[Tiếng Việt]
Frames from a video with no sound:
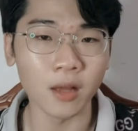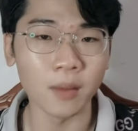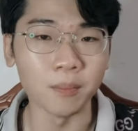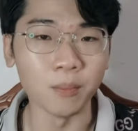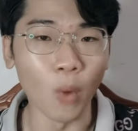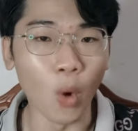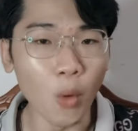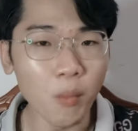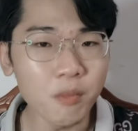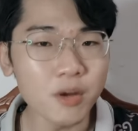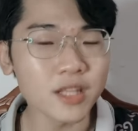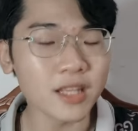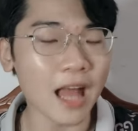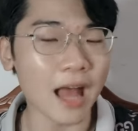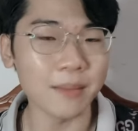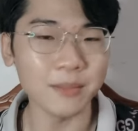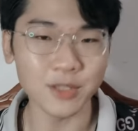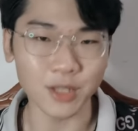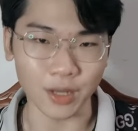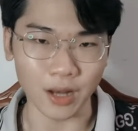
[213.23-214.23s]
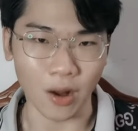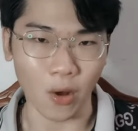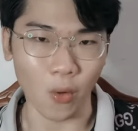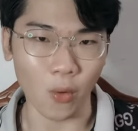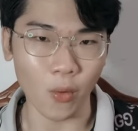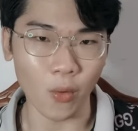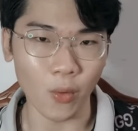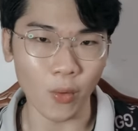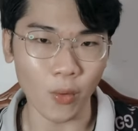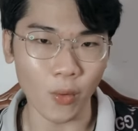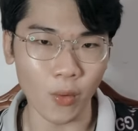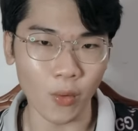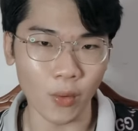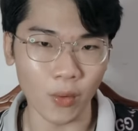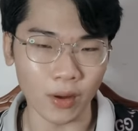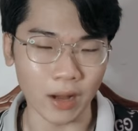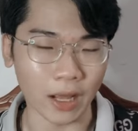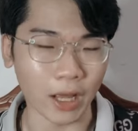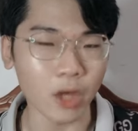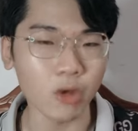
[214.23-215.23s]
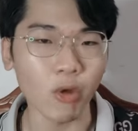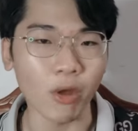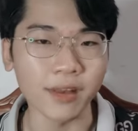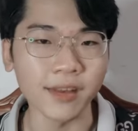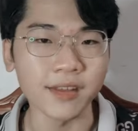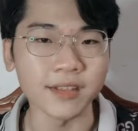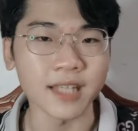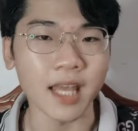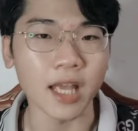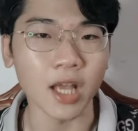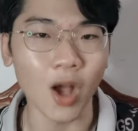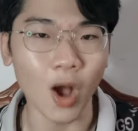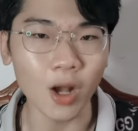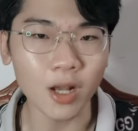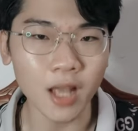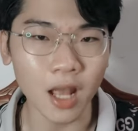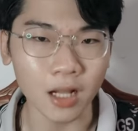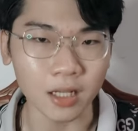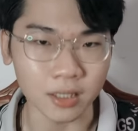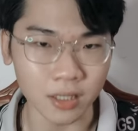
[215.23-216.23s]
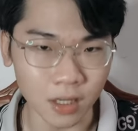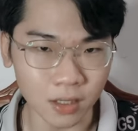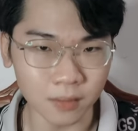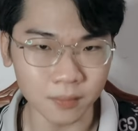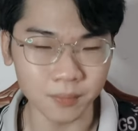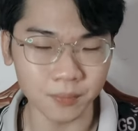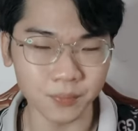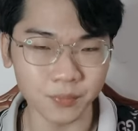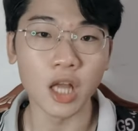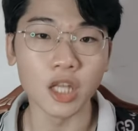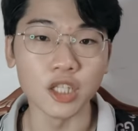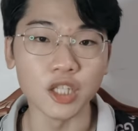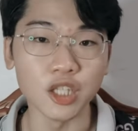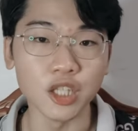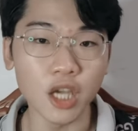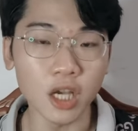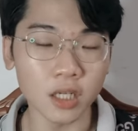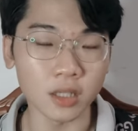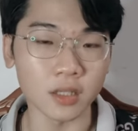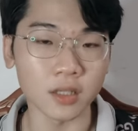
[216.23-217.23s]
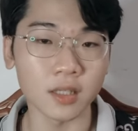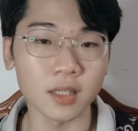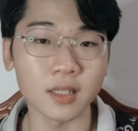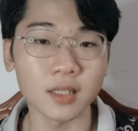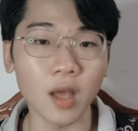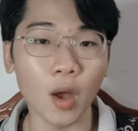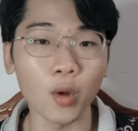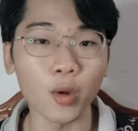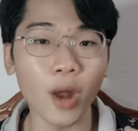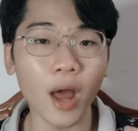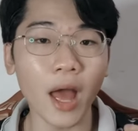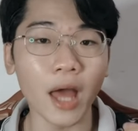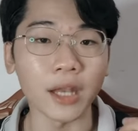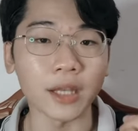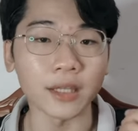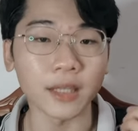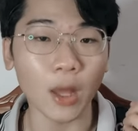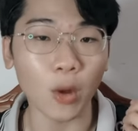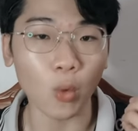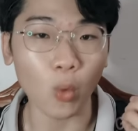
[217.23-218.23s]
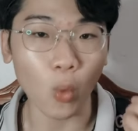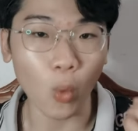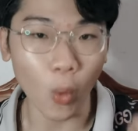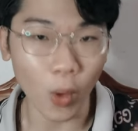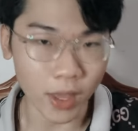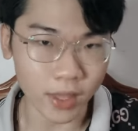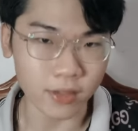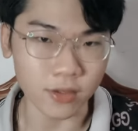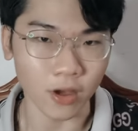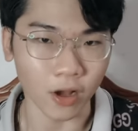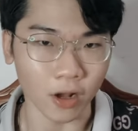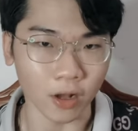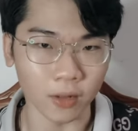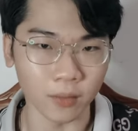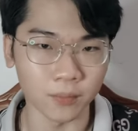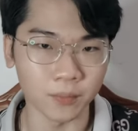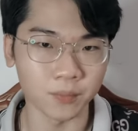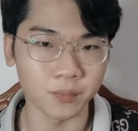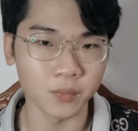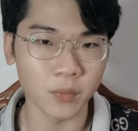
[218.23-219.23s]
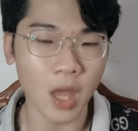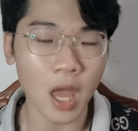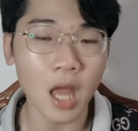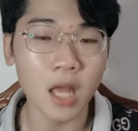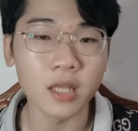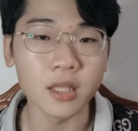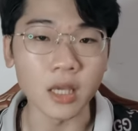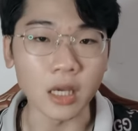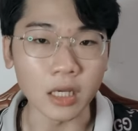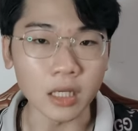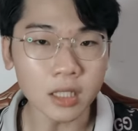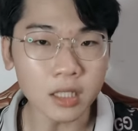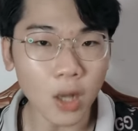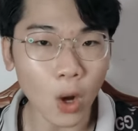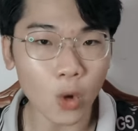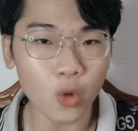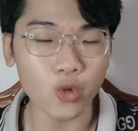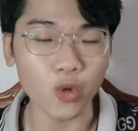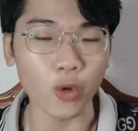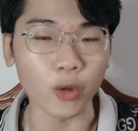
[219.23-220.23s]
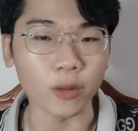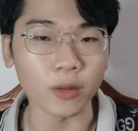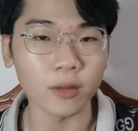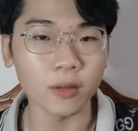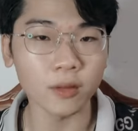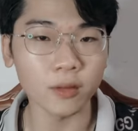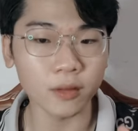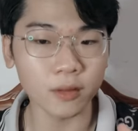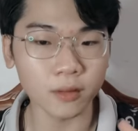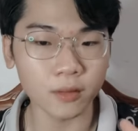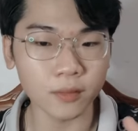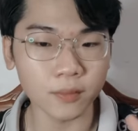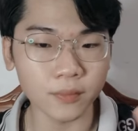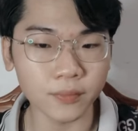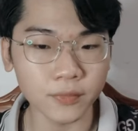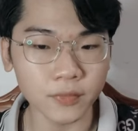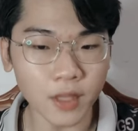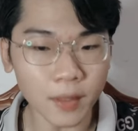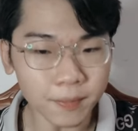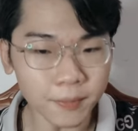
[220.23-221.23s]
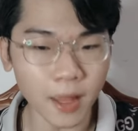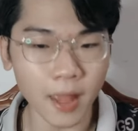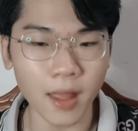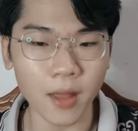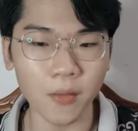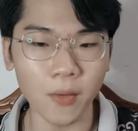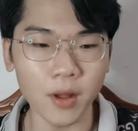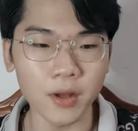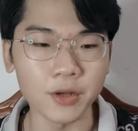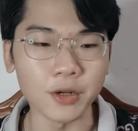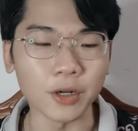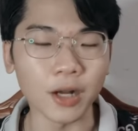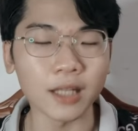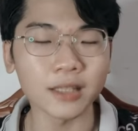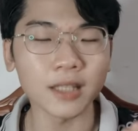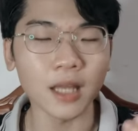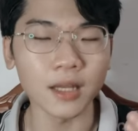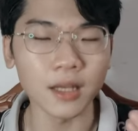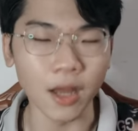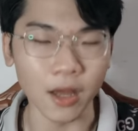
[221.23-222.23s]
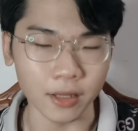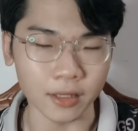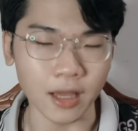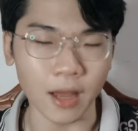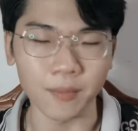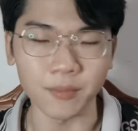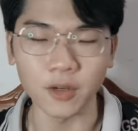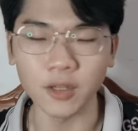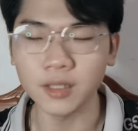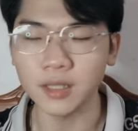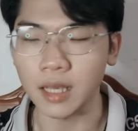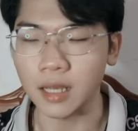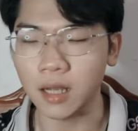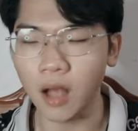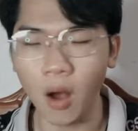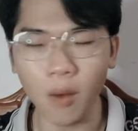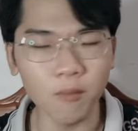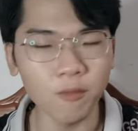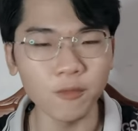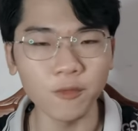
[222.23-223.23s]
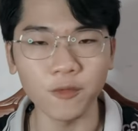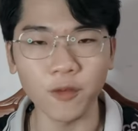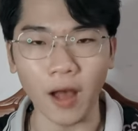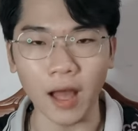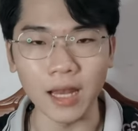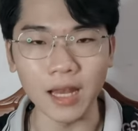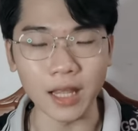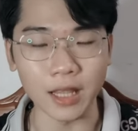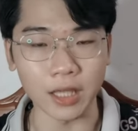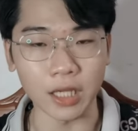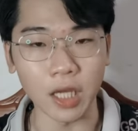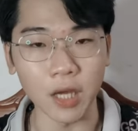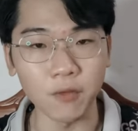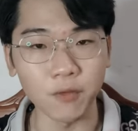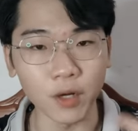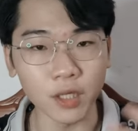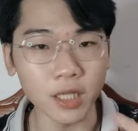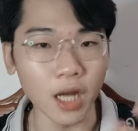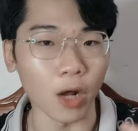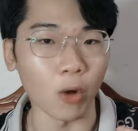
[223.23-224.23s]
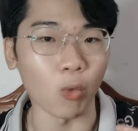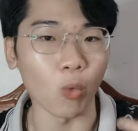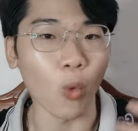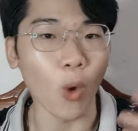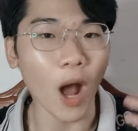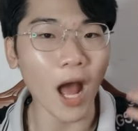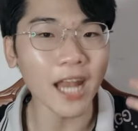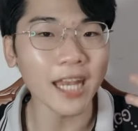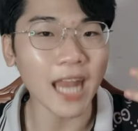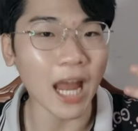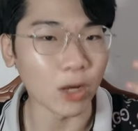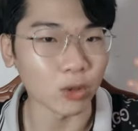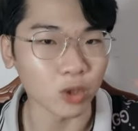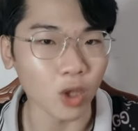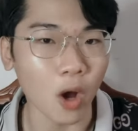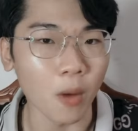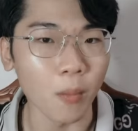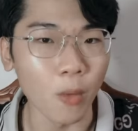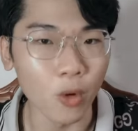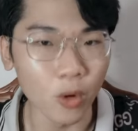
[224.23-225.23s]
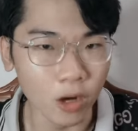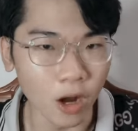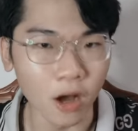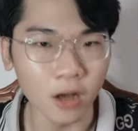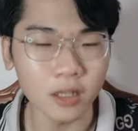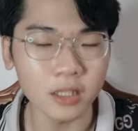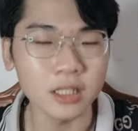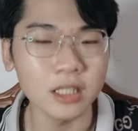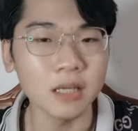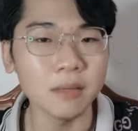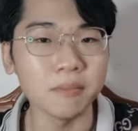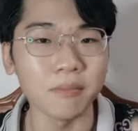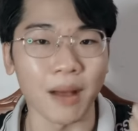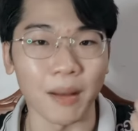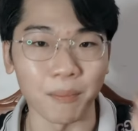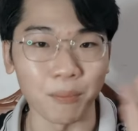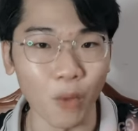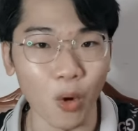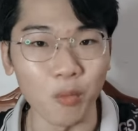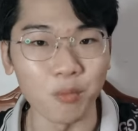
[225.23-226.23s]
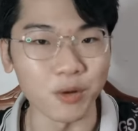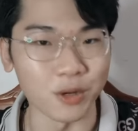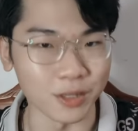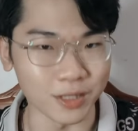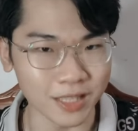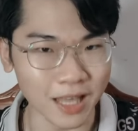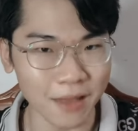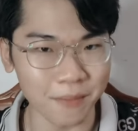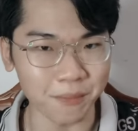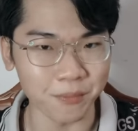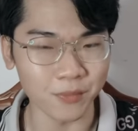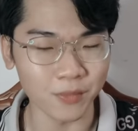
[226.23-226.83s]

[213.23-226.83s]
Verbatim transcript: bốn mươi tám giờ đầu là cái khoảng thời gian khó khăn nhất, nhưng sau đó anh ta quen dần. Những câu chuyện tiếp theo được anh ta đề cập nó sẽ không phải là những cái vấn đề quá đao to búa lớn, nhưng mà buộc người xem